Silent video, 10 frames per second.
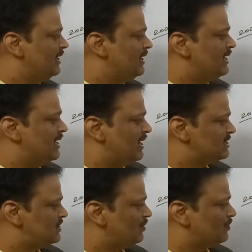ఈ
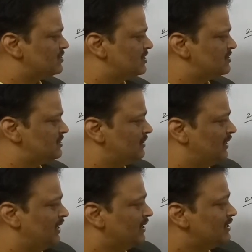ఏరియాస్లో క్వశ్చన్ వస్తుంది
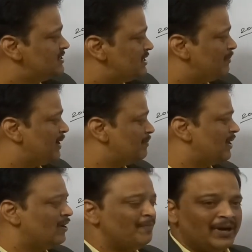
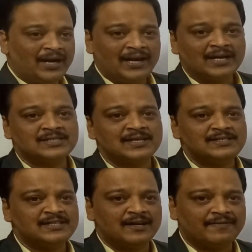సెప్టెంబర్లో మిలిటరీ ఎక్సర్సైజ్
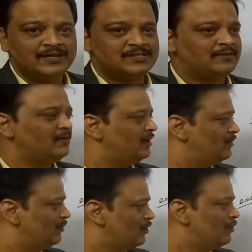
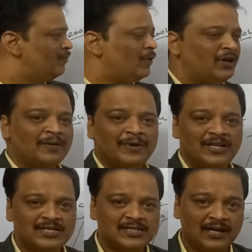నిర్వహిస్తున్నారు
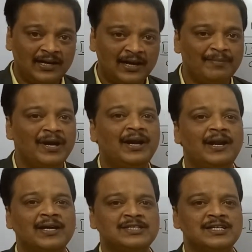మొట్టమొదటిసారిగా మిలిటరీ
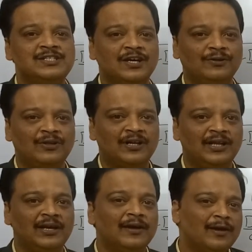ఎక్సర్సైజ్
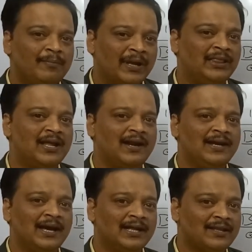జరుగుతున్నది
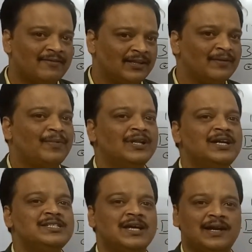పద్నాలుగేళ్ల తర్వాత
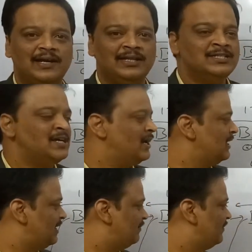మొదటిసారి ఇది
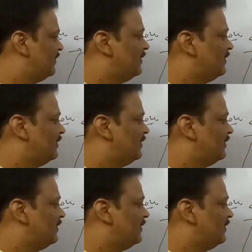జరగటం